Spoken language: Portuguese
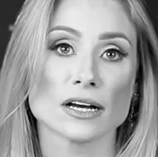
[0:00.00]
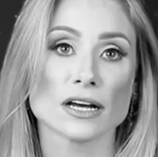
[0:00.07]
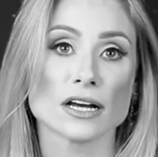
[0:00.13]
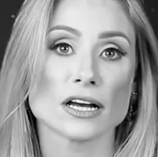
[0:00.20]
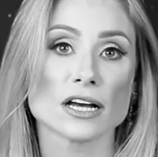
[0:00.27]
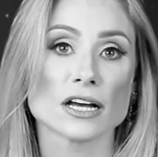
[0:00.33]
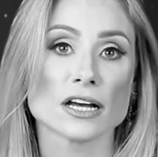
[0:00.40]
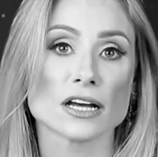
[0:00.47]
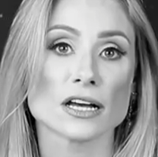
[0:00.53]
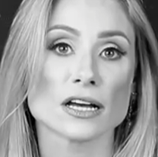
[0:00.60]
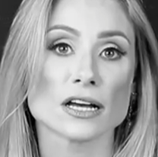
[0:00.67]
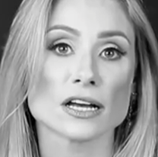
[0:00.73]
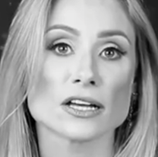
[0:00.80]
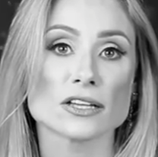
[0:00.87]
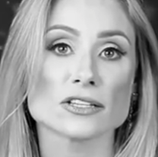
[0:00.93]
trazer,
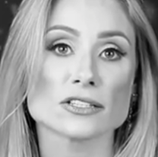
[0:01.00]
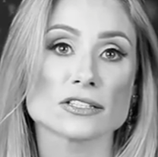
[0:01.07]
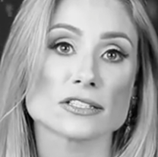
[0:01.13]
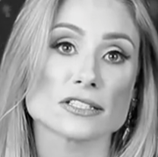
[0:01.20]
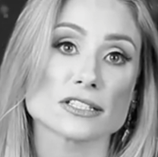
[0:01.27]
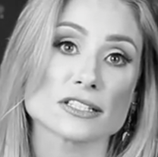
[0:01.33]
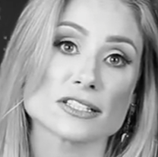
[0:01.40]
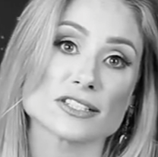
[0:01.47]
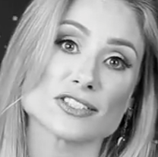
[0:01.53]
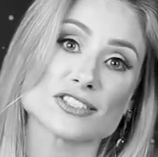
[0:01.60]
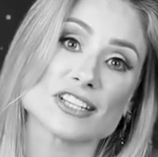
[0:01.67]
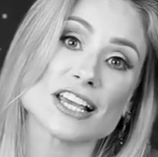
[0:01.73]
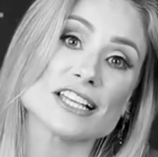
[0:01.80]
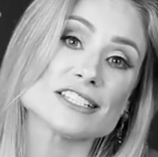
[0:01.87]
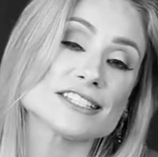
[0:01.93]
Gisele, pra você,
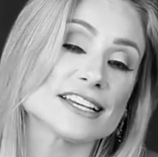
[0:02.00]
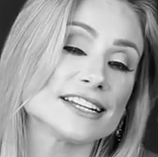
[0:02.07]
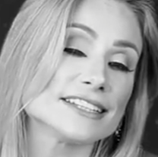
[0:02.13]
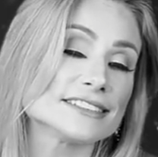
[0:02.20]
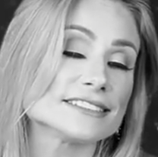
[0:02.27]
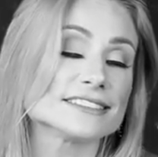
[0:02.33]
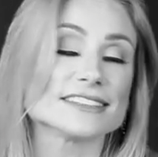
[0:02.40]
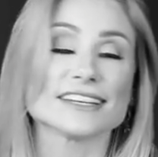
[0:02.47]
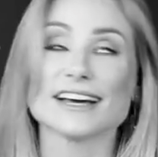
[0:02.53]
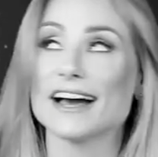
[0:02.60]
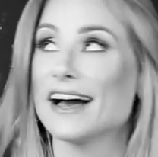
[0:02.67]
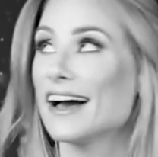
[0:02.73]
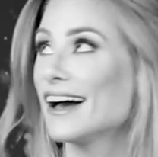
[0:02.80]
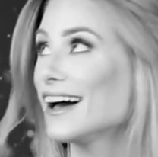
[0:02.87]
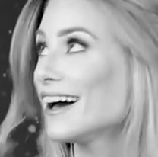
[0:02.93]
Gente, seu melhor amigo
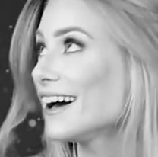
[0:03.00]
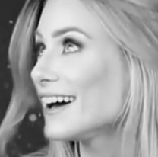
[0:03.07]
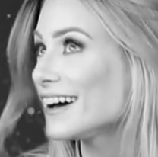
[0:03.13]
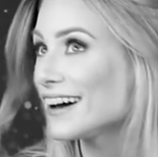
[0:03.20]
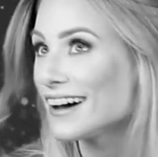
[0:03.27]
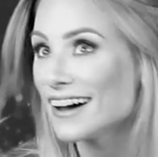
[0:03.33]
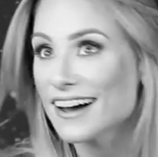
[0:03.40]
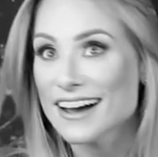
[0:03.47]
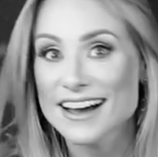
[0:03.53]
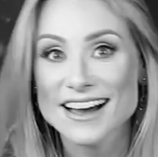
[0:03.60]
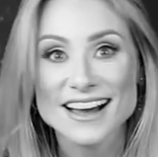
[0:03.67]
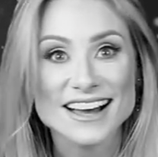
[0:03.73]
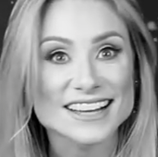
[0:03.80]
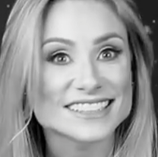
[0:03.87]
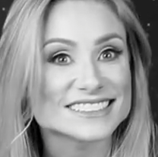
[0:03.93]
do
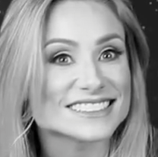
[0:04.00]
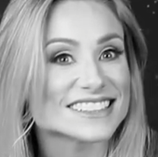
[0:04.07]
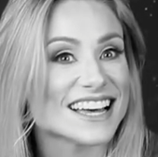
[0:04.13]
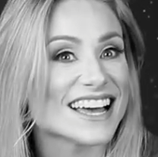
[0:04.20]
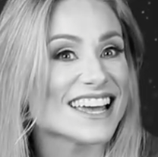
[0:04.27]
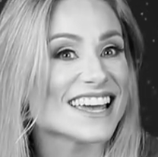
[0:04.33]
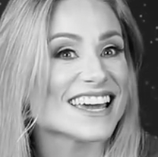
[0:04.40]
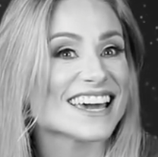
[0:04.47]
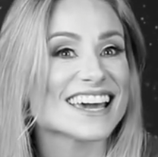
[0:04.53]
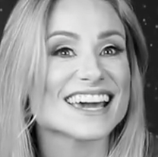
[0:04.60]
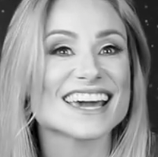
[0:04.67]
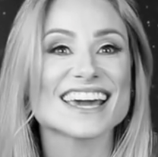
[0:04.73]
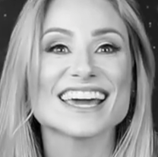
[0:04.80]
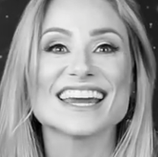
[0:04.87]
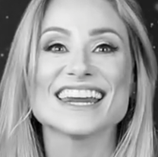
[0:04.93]
momento, não é tá isso? Tá
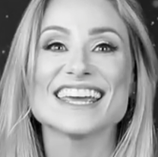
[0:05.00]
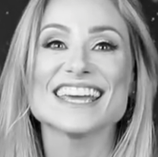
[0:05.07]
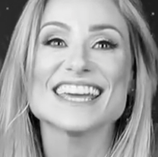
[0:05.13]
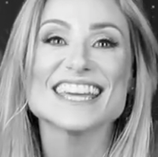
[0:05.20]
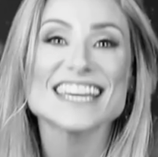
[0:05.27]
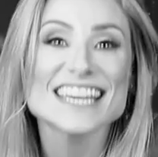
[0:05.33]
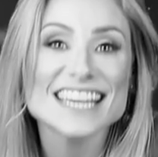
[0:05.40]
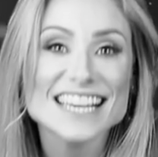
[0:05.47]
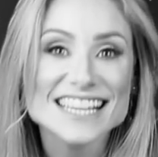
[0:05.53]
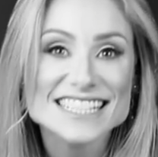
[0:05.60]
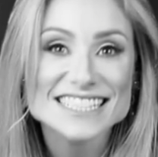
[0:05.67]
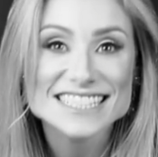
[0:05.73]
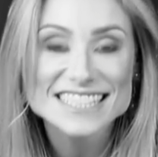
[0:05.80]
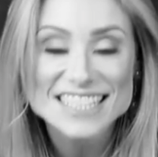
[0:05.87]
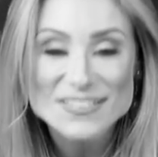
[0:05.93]

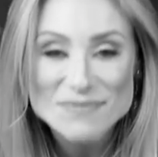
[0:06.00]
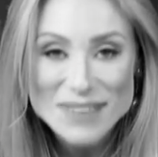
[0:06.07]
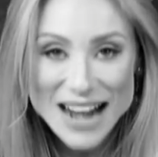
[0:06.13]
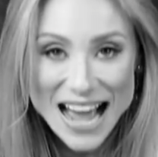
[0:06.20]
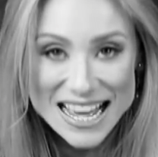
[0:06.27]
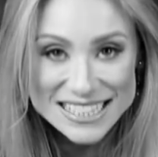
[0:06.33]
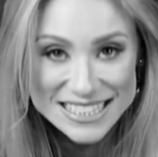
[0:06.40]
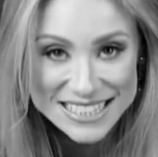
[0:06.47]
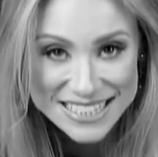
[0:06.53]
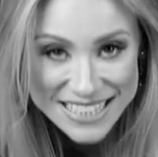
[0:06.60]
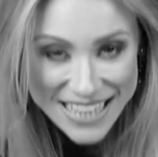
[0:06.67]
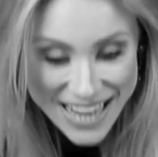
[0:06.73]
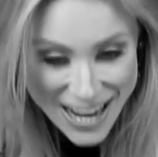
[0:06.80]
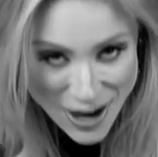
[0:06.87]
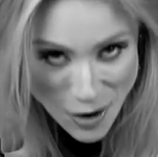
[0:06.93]
crise,
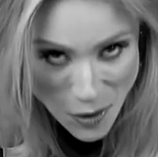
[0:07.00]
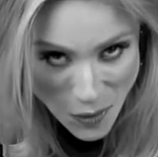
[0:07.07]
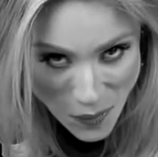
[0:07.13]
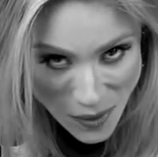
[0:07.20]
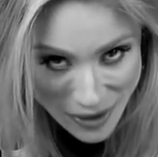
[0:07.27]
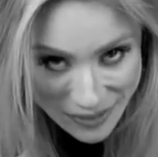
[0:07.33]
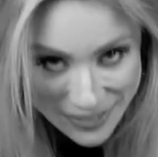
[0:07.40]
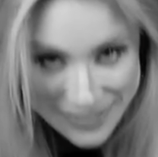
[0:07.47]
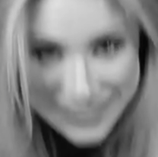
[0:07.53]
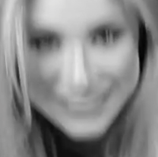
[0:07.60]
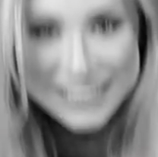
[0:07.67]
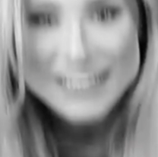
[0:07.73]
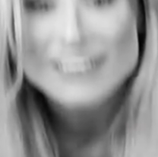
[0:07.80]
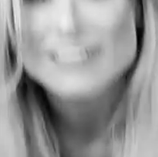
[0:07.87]
Brasil! Mano, é